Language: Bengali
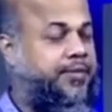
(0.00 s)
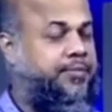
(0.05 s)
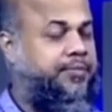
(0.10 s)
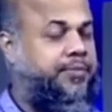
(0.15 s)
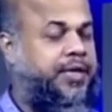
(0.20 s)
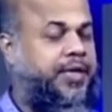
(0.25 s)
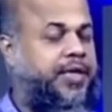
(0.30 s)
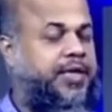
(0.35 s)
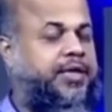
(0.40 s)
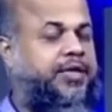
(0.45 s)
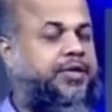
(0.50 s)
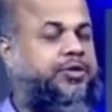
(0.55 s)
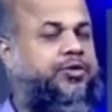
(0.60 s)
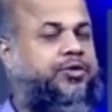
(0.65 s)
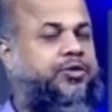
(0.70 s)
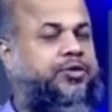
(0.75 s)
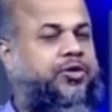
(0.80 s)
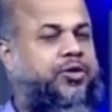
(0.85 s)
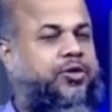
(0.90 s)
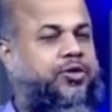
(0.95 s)
পিএলআইডির
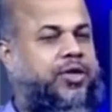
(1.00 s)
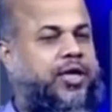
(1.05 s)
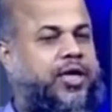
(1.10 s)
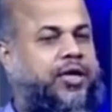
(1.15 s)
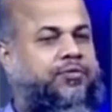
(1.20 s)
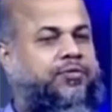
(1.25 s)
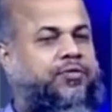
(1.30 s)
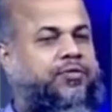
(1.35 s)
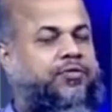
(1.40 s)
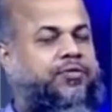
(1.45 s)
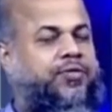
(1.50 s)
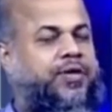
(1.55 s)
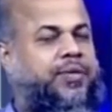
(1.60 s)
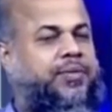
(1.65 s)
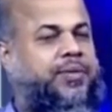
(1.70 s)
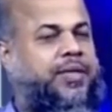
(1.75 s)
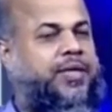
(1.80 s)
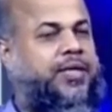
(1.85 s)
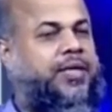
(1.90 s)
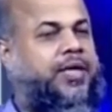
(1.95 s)
জন্য হয়তো এল ফোর
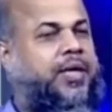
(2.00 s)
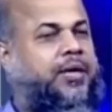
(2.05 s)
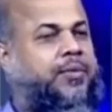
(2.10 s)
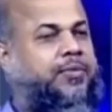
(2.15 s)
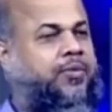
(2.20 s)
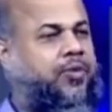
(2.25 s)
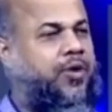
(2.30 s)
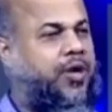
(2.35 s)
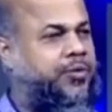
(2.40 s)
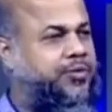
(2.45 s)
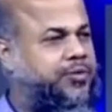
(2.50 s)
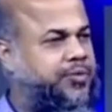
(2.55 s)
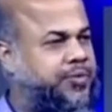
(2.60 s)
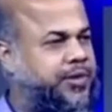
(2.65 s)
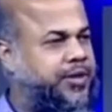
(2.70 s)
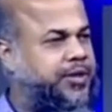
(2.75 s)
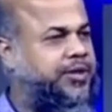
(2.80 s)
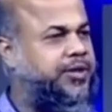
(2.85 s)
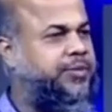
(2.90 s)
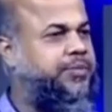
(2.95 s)
ফাইভে প্রোলাপস
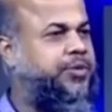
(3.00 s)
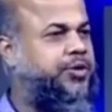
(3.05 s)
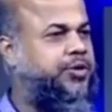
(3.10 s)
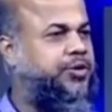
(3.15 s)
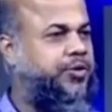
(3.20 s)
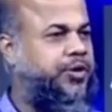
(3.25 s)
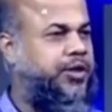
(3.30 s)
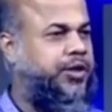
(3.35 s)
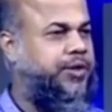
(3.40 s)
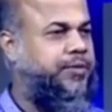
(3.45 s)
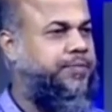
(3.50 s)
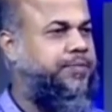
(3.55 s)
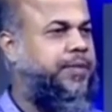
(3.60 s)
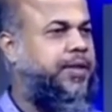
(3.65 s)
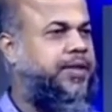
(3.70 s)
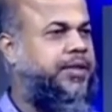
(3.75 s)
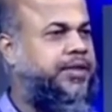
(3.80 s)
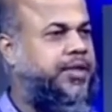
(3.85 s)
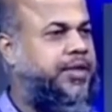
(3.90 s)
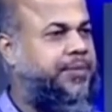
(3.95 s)
পেয়েছি পিছনে
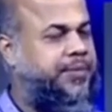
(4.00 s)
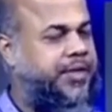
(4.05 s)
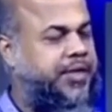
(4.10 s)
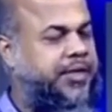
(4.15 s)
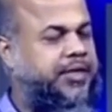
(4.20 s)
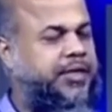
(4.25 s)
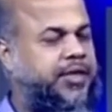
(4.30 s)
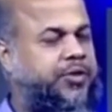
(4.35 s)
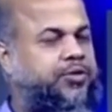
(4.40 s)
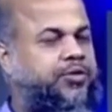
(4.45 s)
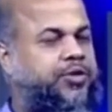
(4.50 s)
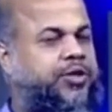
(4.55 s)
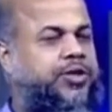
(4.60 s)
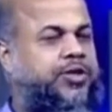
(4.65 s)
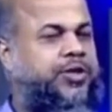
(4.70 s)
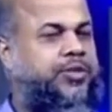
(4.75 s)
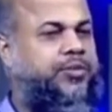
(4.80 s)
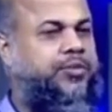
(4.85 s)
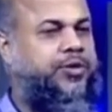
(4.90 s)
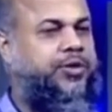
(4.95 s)
সেই পেইনটার কথা
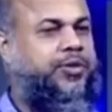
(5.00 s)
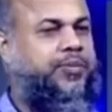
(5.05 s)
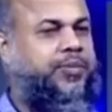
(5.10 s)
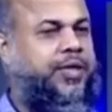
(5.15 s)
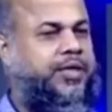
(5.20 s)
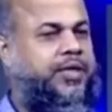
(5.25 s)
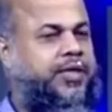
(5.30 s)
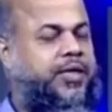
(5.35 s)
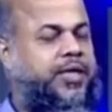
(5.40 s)
সে বলছে বাট